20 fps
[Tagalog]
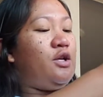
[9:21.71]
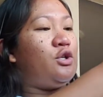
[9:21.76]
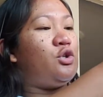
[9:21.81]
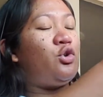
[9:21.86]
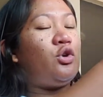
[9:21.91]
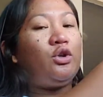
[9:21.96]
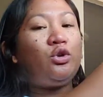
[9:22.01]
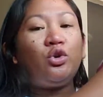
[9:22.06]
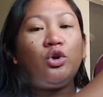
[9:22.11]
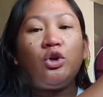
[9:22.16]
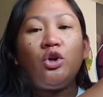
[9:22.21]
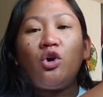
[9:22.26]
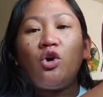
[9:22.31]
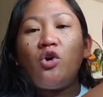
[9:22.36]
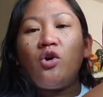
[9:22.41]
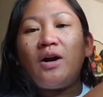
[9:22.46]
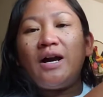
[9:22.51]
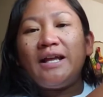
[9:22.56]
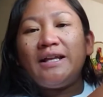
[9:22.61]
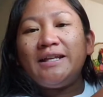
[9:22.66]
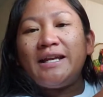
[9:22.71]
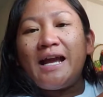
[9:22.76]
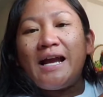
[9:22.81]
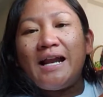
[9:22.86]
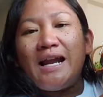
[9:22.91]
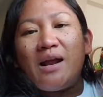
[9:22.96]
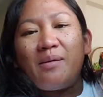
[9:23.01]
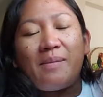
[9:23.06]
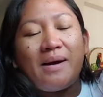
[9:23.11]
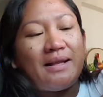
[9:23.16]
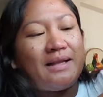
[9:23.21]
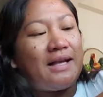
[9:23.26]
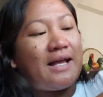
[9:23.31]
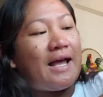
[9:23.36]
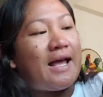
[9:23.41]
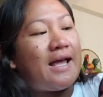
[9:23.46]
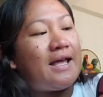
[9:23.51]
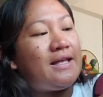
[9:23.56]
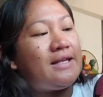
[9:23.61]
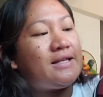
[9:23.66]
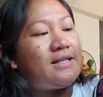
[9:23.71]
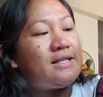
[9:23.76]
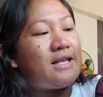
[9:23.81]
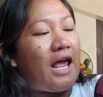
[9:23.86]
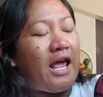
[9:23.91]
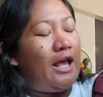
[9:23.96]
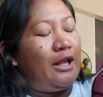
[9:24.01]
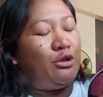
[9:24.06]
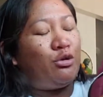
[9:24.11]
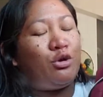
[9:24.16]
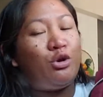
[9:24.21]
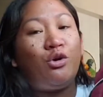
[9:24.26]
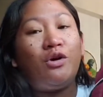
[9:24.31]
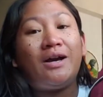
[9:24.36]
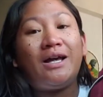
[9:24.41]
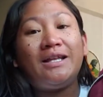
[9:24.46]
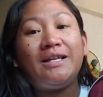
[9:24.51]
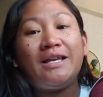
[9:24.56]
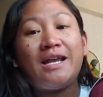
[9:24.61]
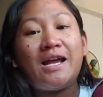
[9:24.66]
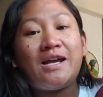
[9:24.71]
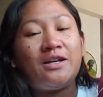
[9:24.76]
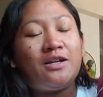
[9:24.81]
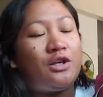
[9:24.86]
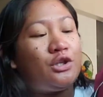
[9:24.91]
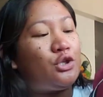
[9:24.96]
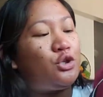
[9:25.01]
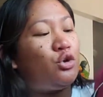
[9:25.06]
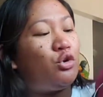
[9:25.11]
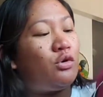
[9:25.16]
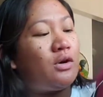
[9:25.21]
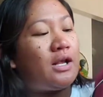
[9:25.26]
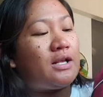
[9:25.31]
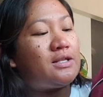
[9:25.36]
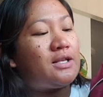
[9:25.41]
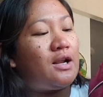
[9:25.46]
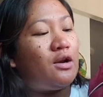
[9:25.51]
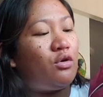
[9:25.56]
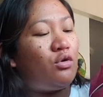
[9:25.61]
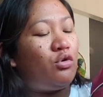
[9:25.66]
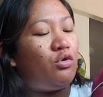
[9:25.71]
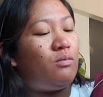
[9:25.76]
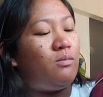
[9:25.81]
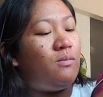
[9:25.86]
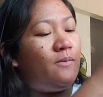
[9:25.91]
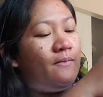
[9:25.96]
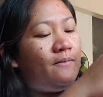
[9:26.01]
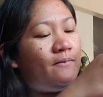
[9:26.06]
So, ito yung kanyang laman, guys. Ay, ah, ito yung kanyang itsura sa loob.